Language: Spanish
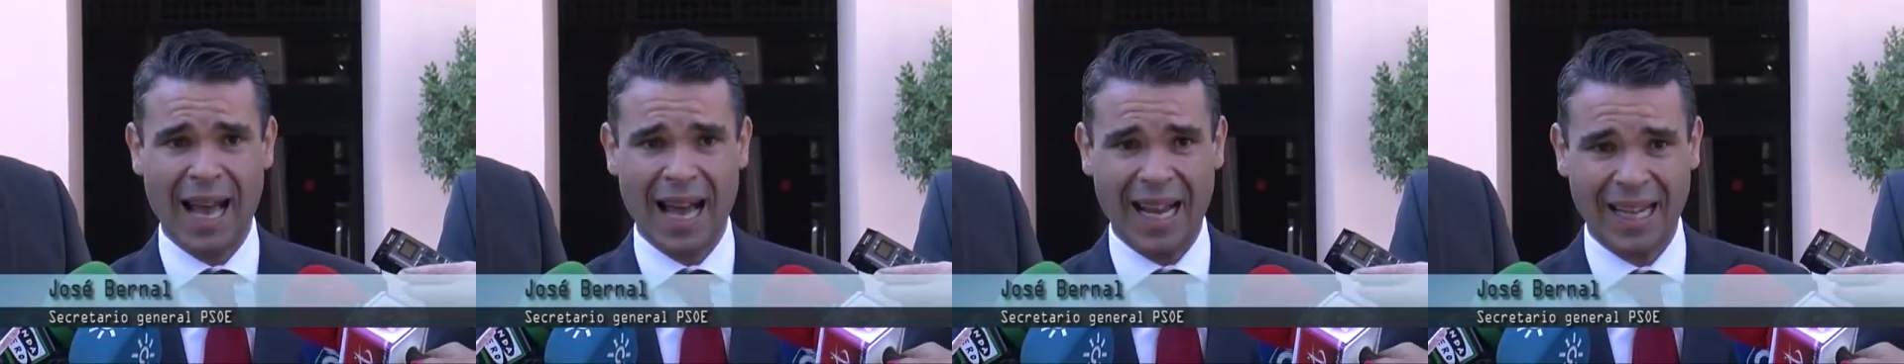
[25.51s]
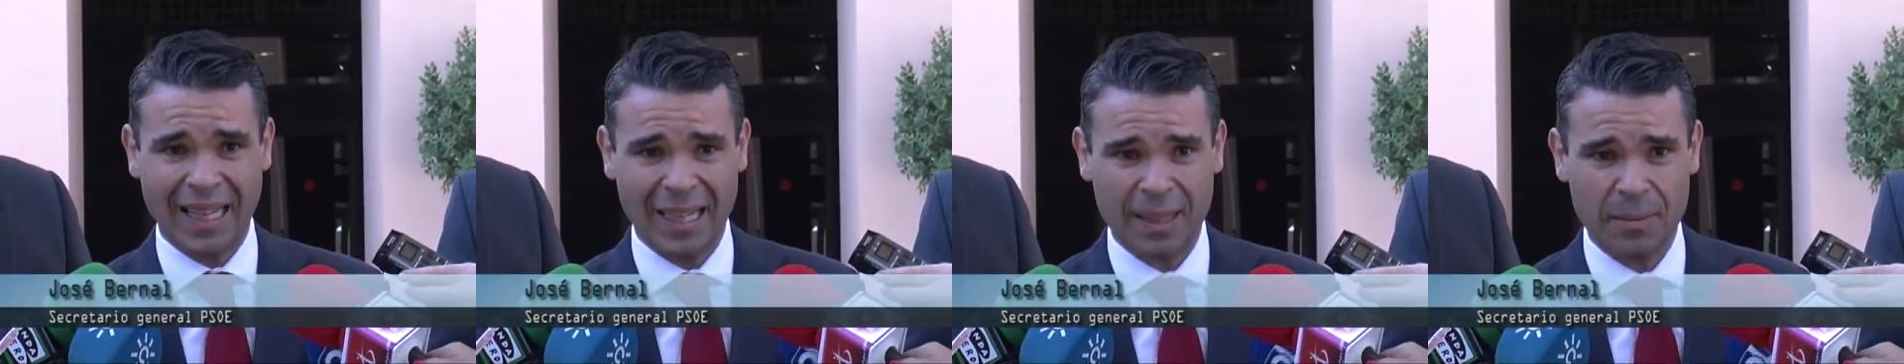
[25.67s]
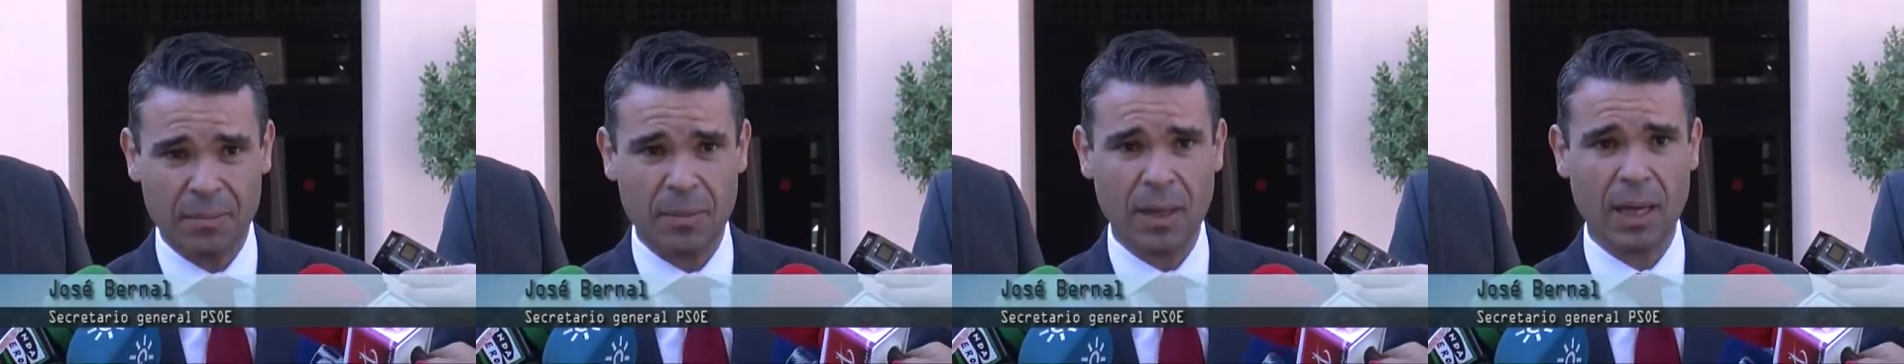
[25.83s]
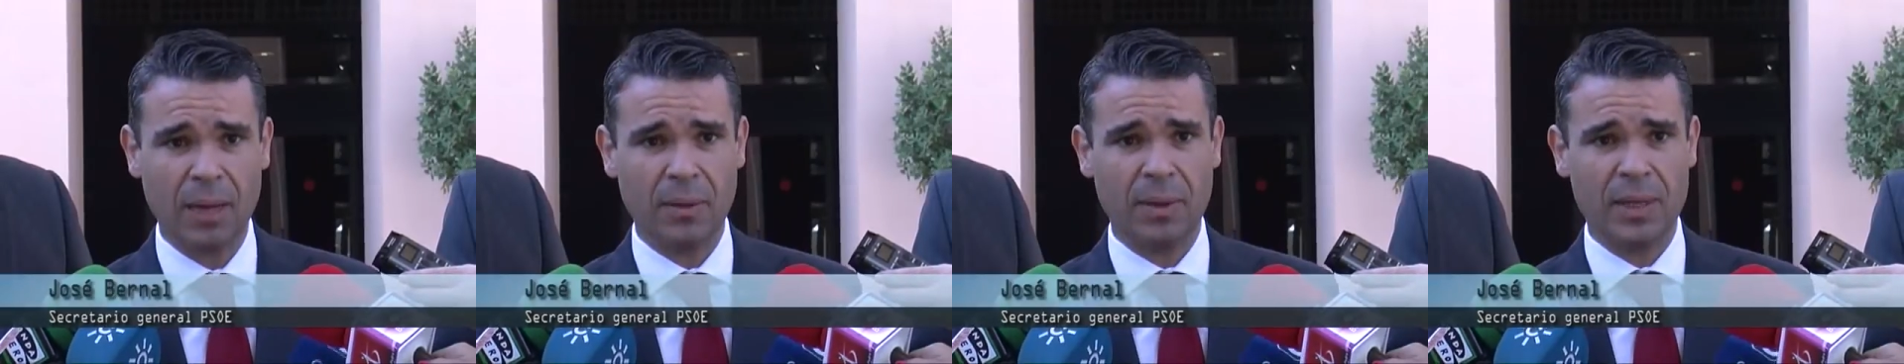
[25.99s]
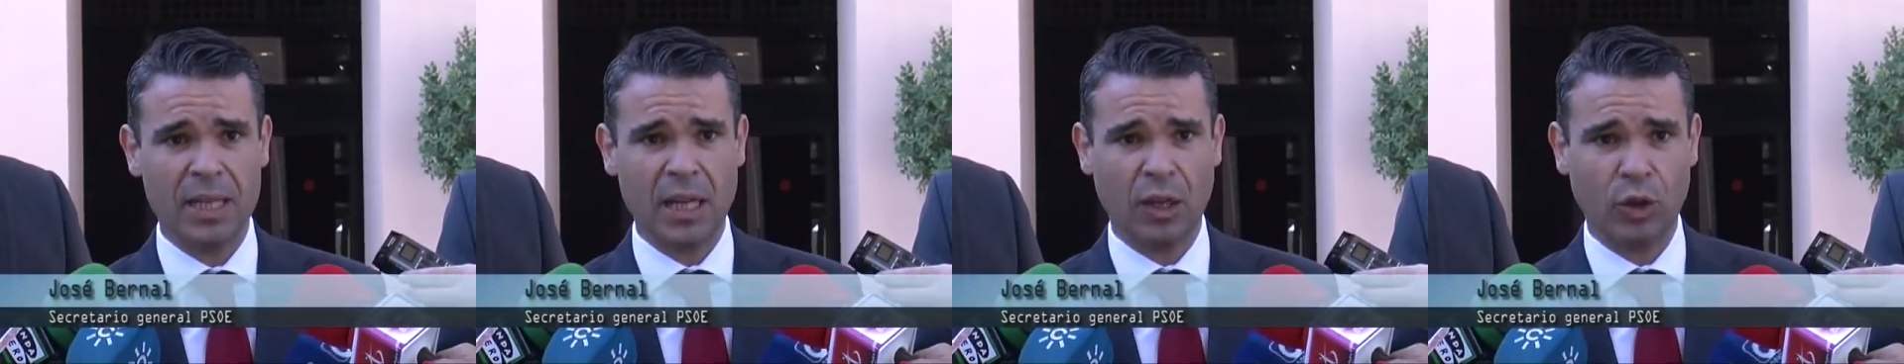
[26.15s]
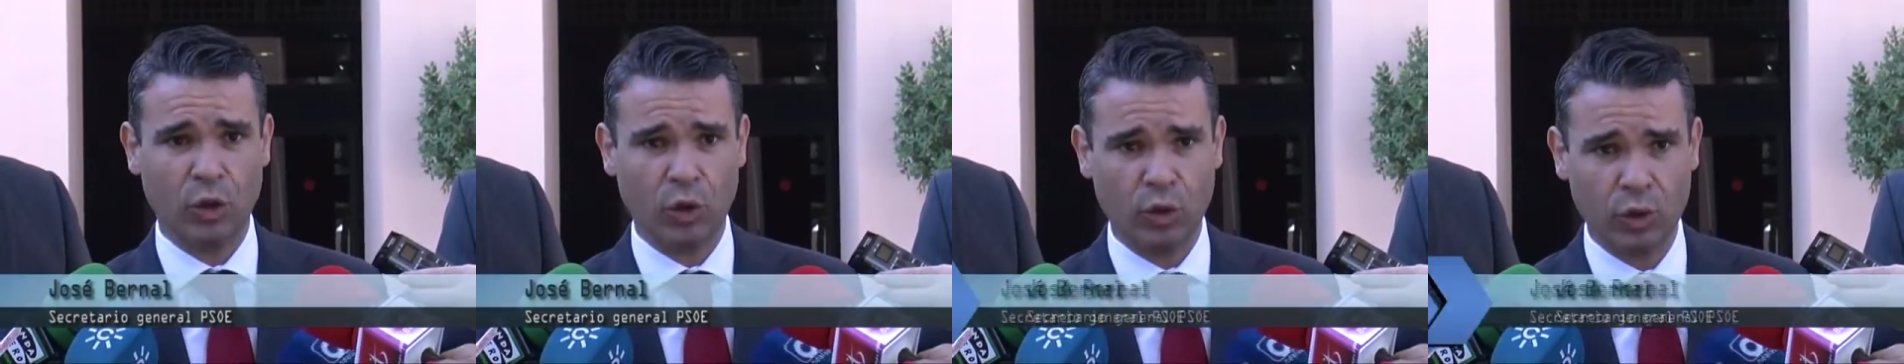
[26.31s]
aquí en
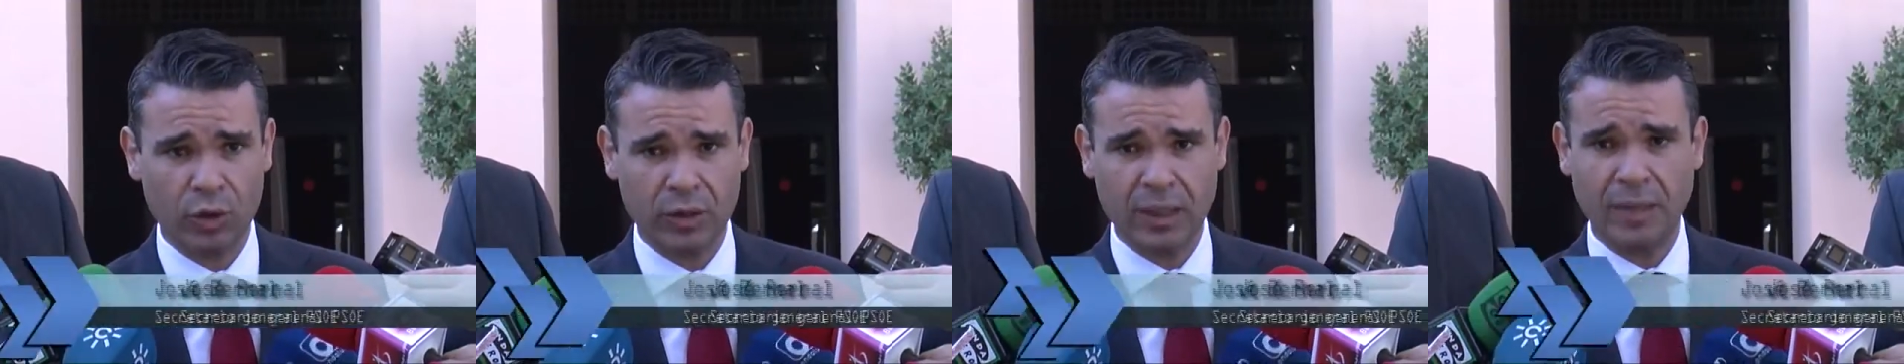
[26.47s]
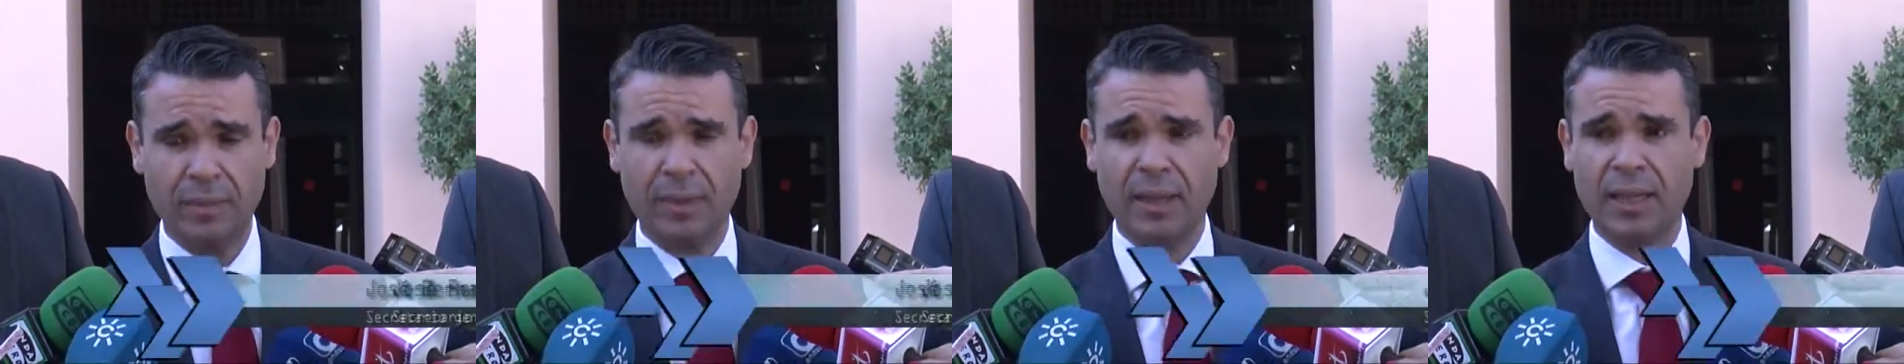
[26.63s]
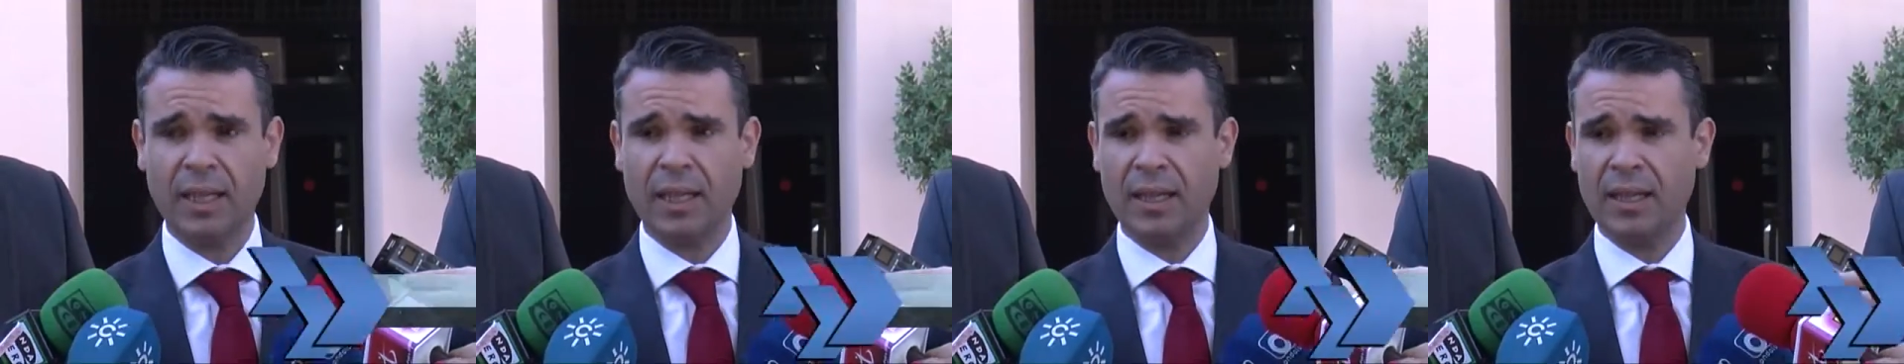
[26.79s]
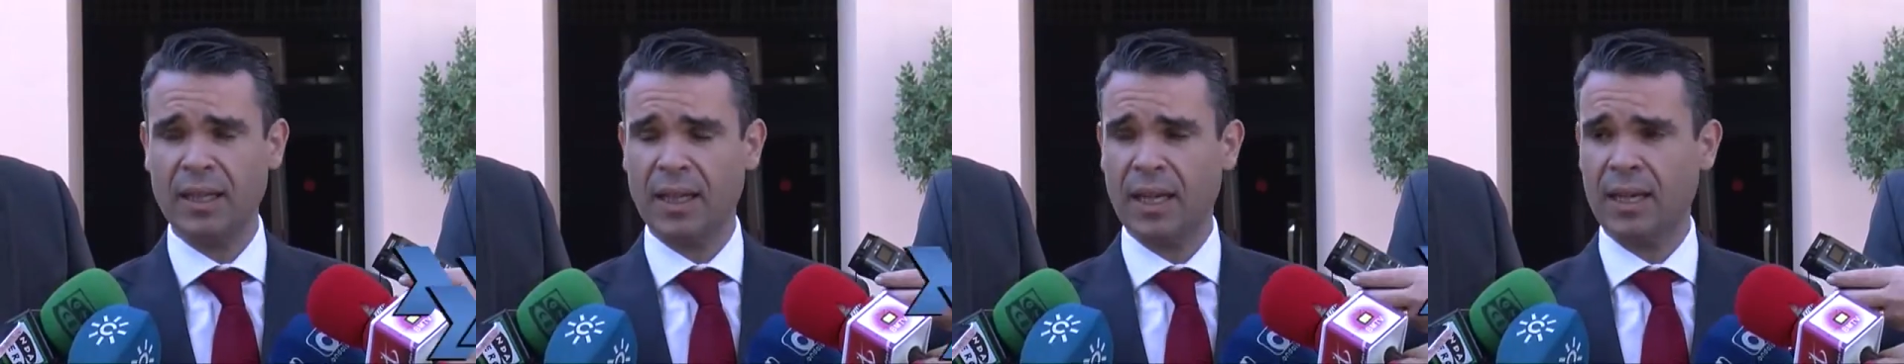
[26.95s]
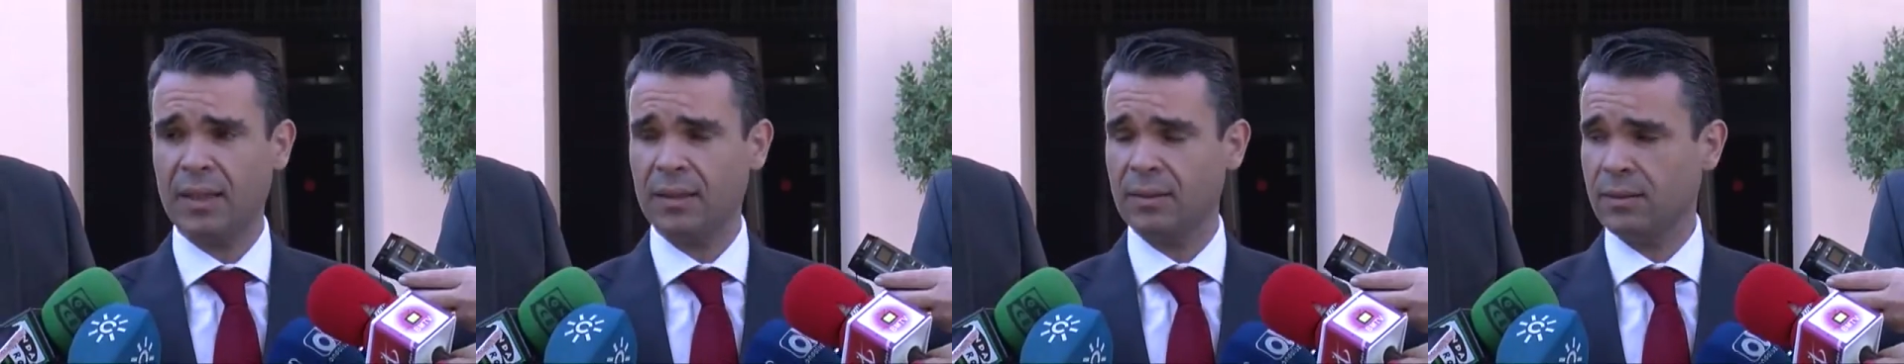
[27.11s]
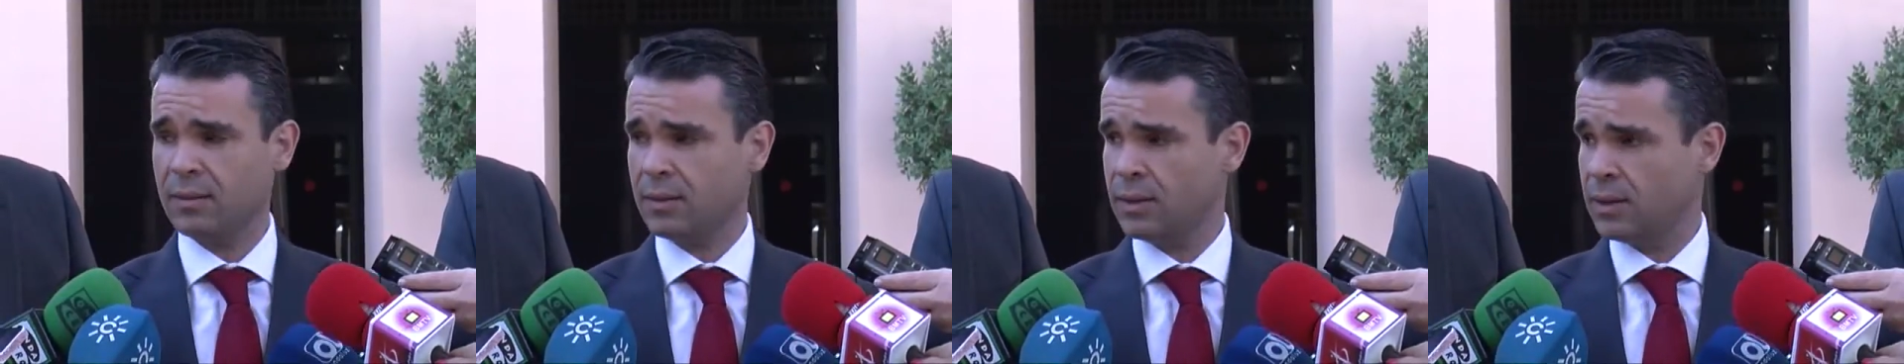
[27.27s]
Marbella con José María
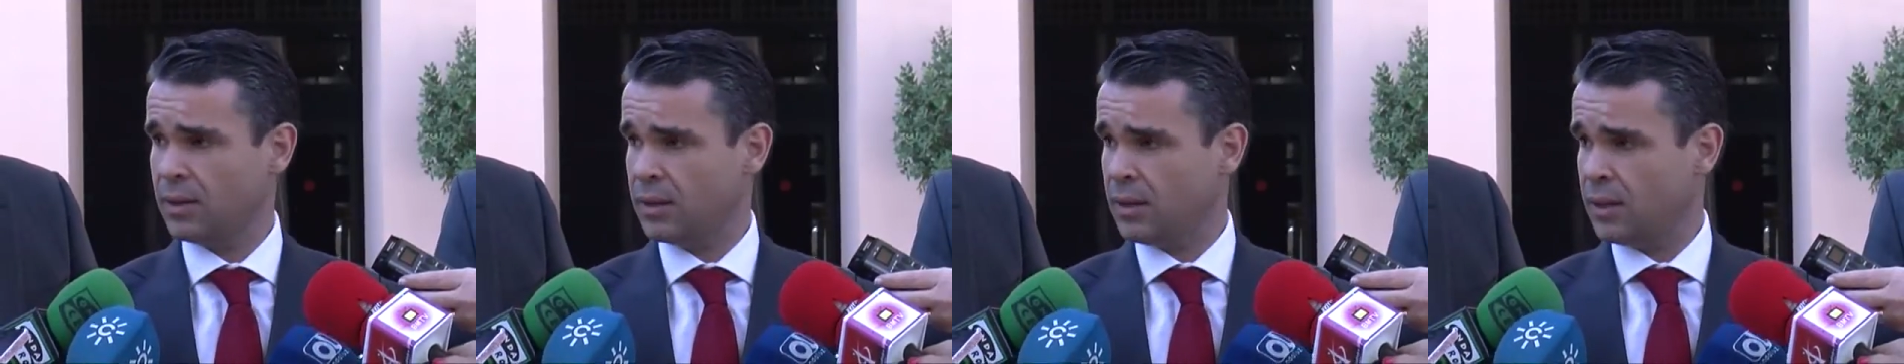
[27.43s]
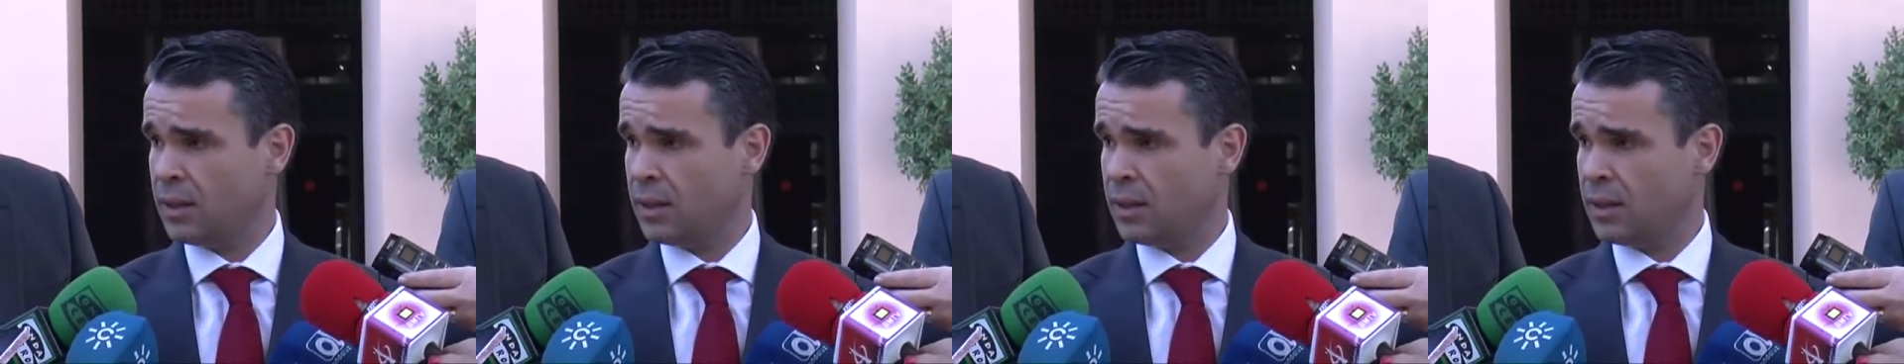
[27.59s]
Aznar,